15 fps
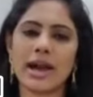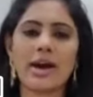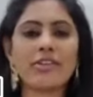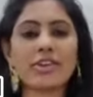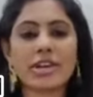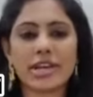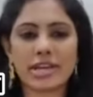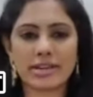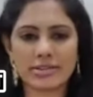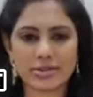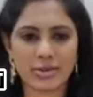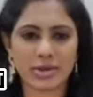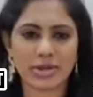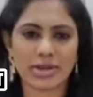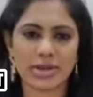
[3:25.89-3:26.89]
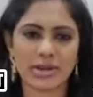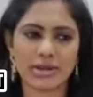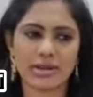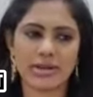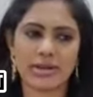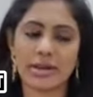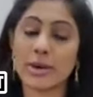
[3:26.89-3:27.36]
அவர்கிட்ட சொல்லுங்கள்
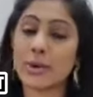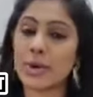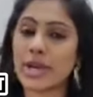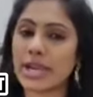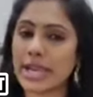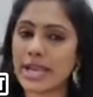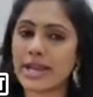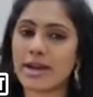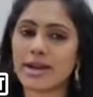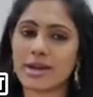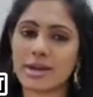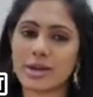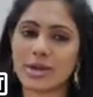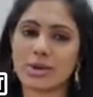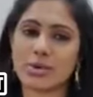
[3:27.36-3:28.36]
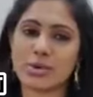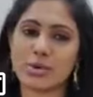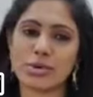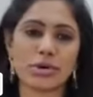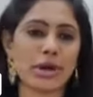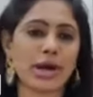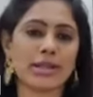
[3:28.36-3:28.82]
ஒரு ரேகா கிட்டேயோ
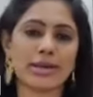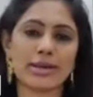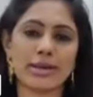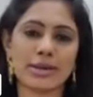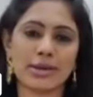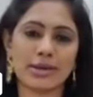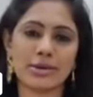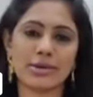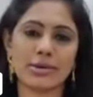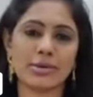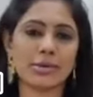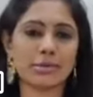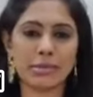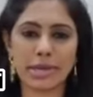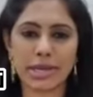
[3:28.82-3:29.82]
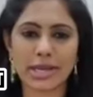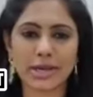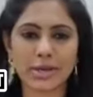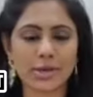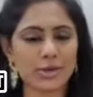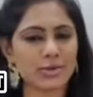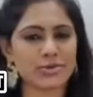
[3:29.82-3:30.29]
ஒரு ராதா கிட்டேயோ ஒரு மீனா
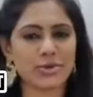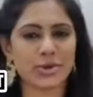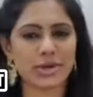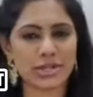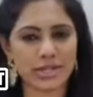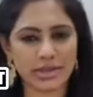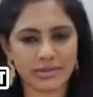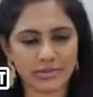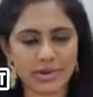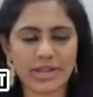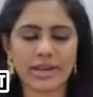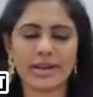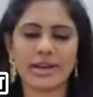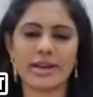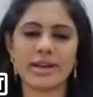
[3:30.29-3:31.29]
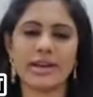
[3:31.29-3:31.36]
கிட்டேயோ சொல்கிறதை விட